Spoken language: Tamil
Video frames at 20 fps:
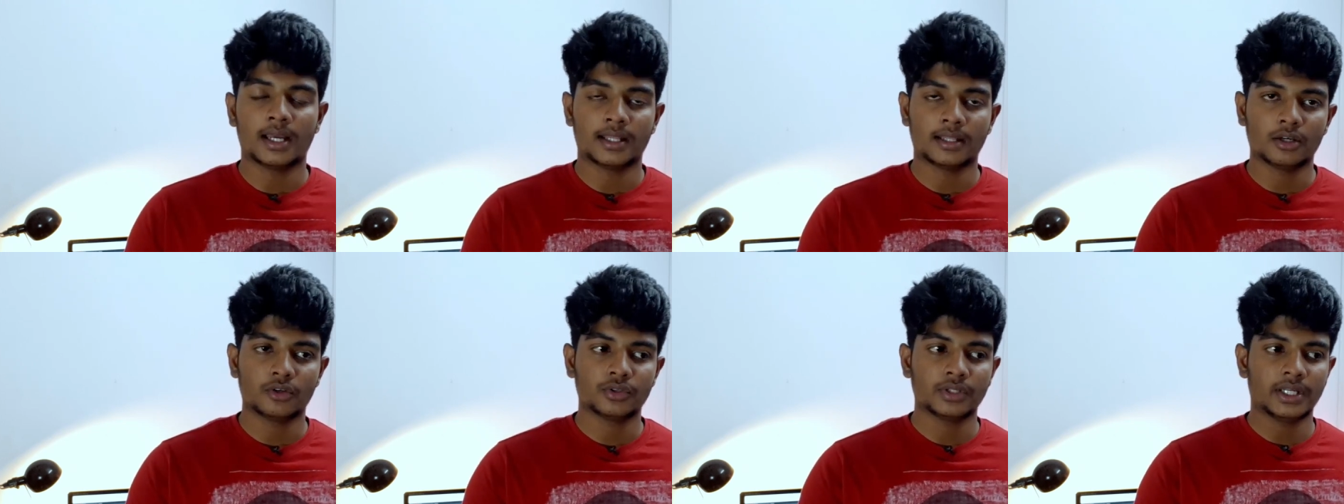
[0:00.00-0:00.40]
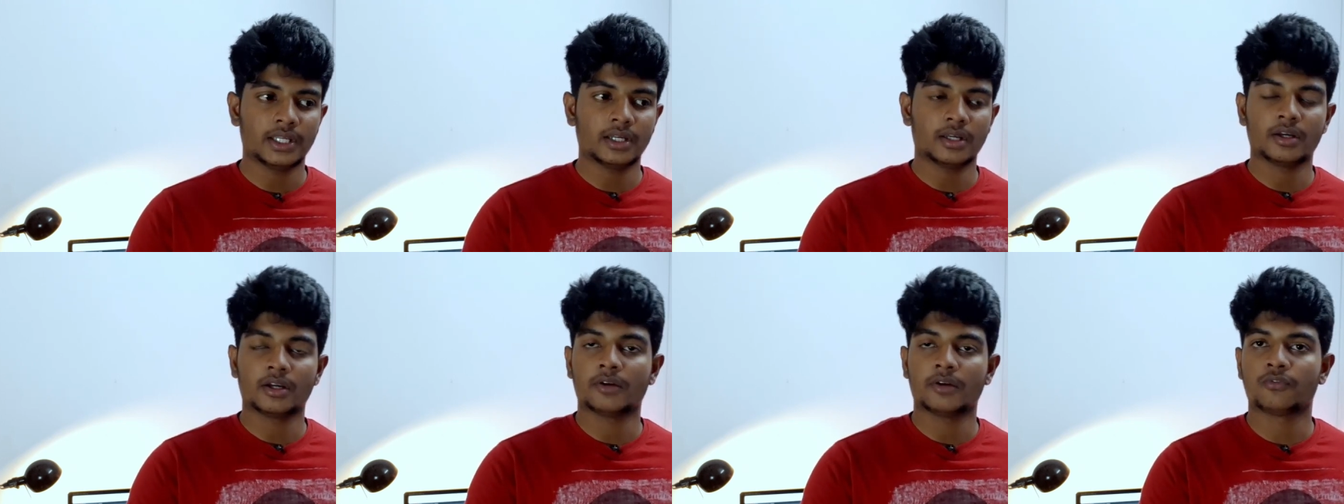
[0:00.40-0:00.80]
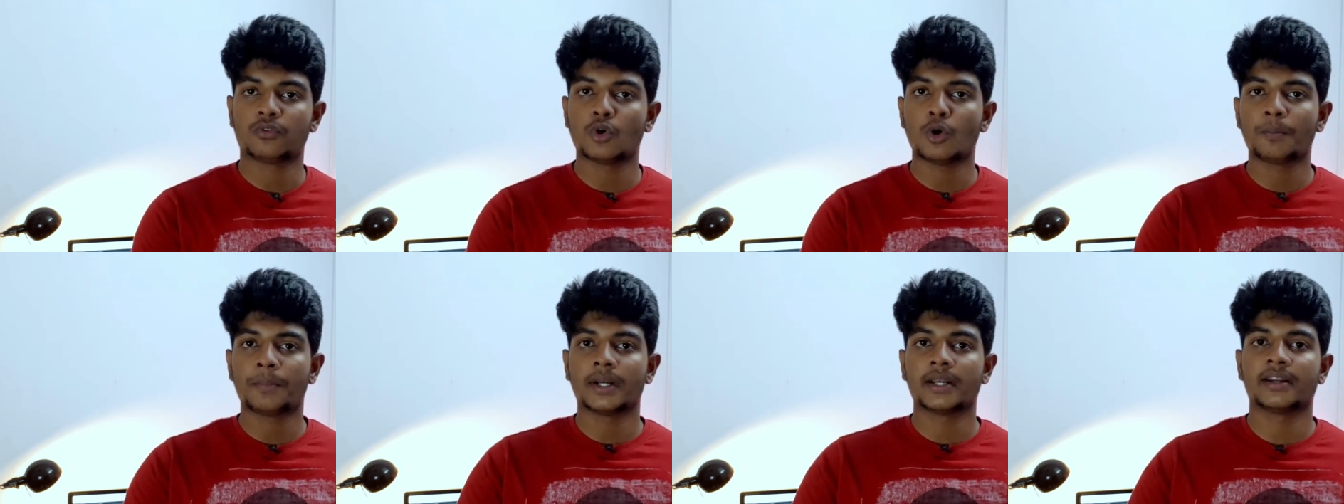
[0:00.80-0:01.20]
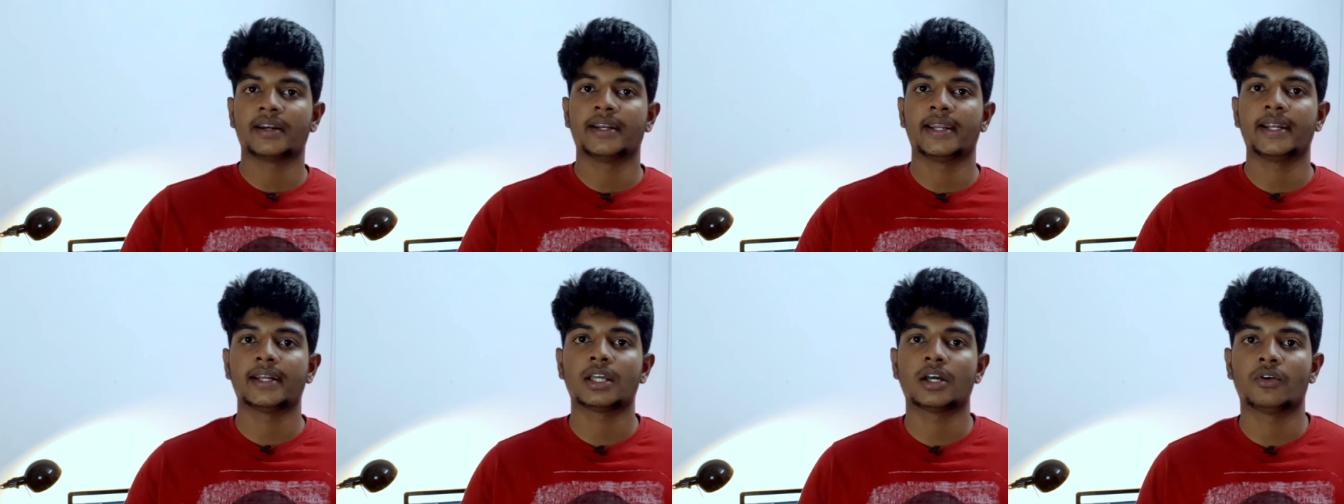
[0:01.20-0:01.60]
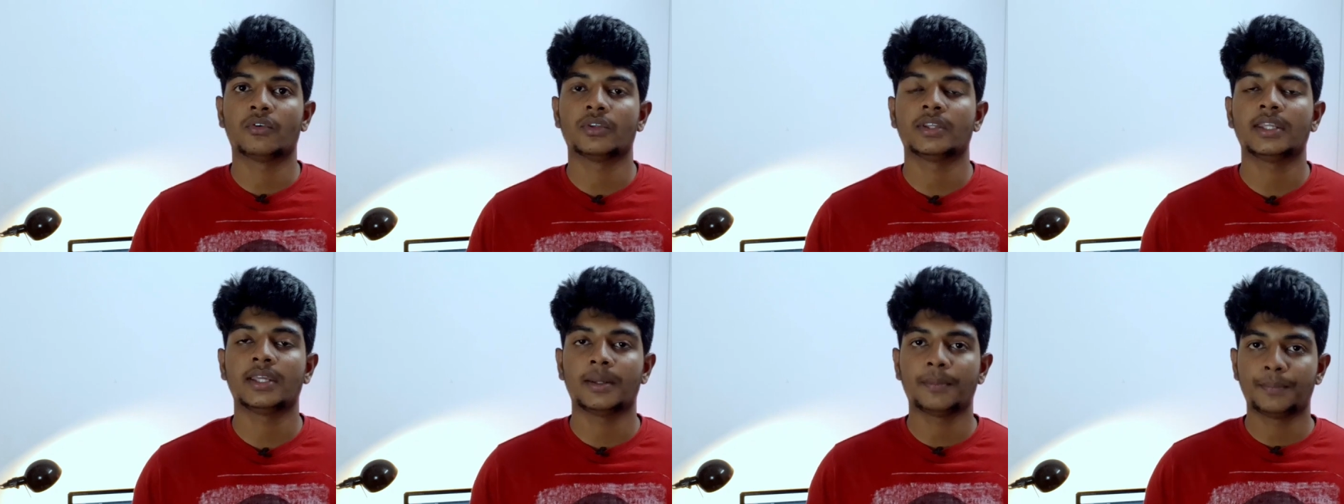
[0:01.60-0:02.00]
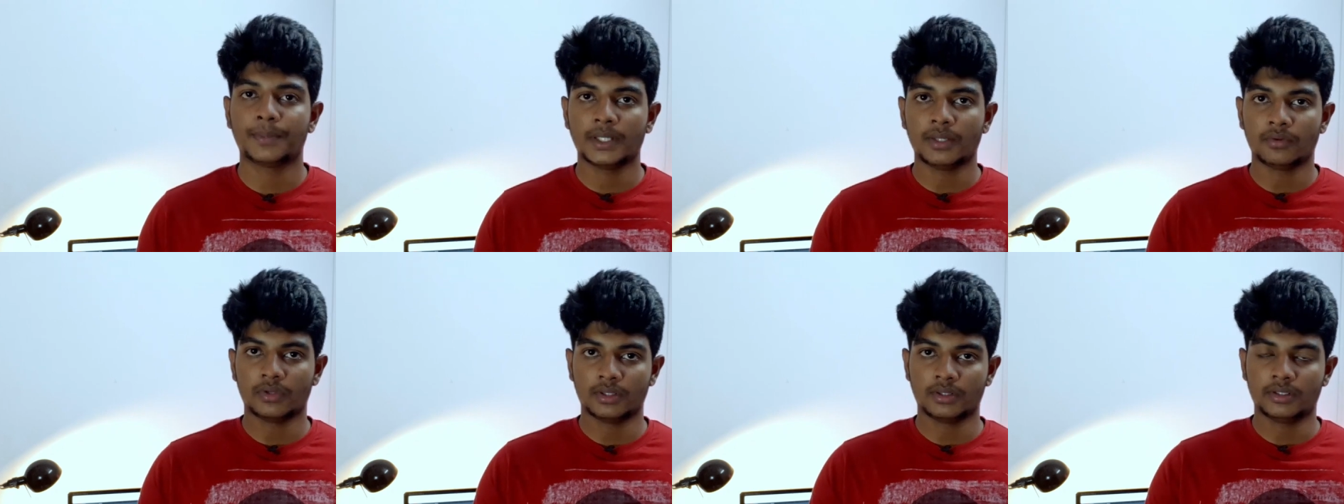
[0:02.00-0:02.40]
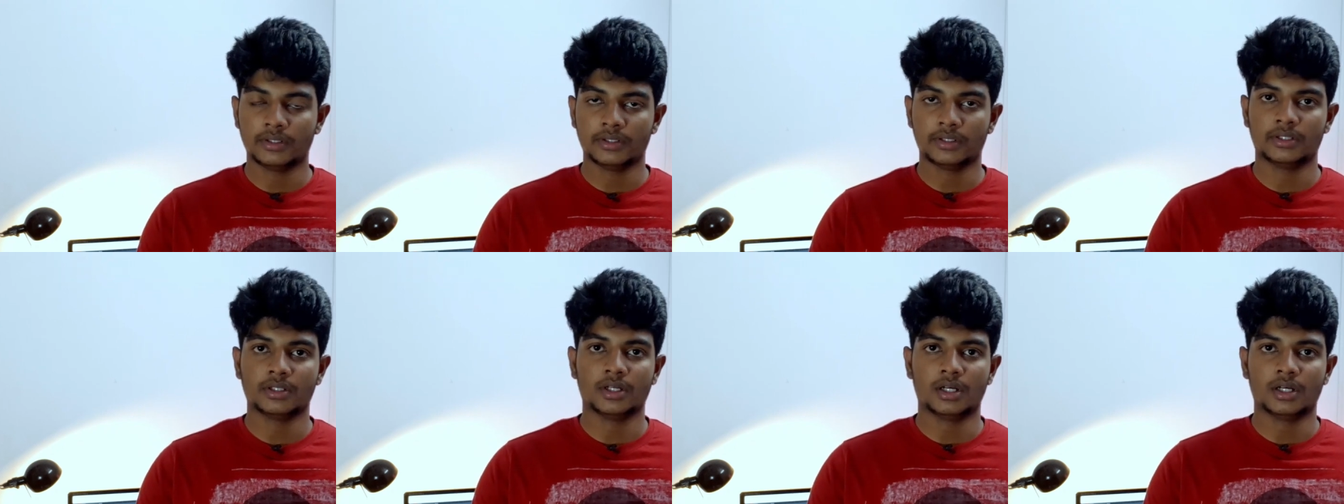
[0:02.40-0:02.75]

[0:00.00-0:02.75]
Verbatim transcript: அதாவது நீங்கள் ஃப்ளோ பண்ணுற டேட்டா வந்து எப்படி வந்து